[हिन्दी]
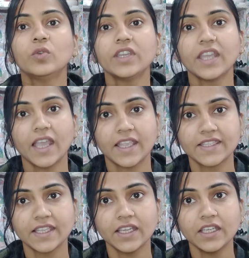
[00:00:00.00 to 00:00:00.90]
तो एक
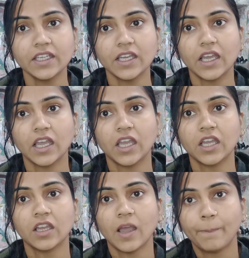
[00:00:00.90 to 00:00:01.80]
ऐसा आ,
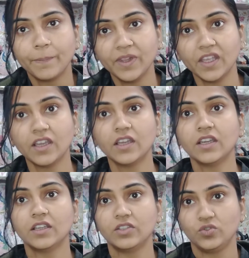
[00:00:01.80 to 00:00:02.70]
अपना
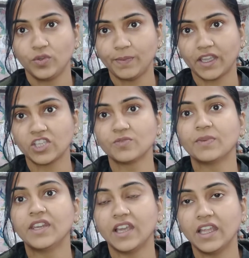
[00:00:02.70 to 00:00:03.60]
जो पैकेज
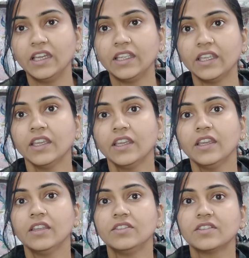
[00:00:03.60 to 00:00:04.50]
बना लें
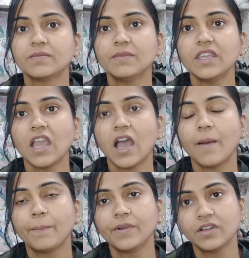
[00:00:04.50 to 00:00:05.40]
जिसमें
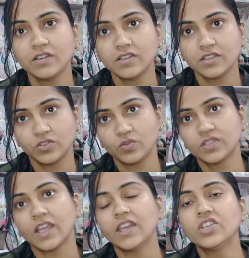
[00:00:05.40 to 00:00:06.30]
आप जो
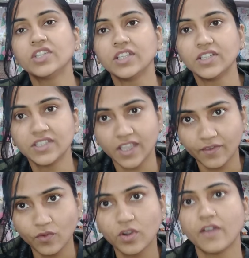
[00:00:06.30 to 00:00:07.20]
सारे शेड्स
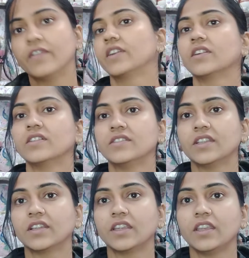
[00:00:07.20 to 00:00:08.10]
हैं वो कवर कर
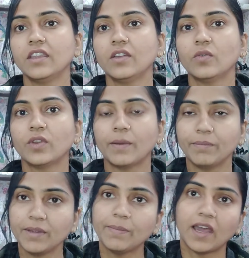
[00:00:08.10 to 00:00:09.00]
सकें और
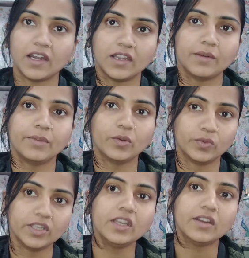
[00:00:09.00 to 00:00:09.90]
अपने पार्लर में
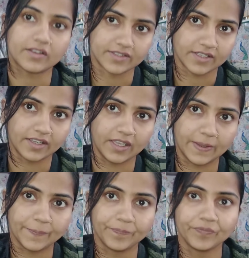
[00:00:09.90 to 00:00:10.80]
उन्हें रख सकें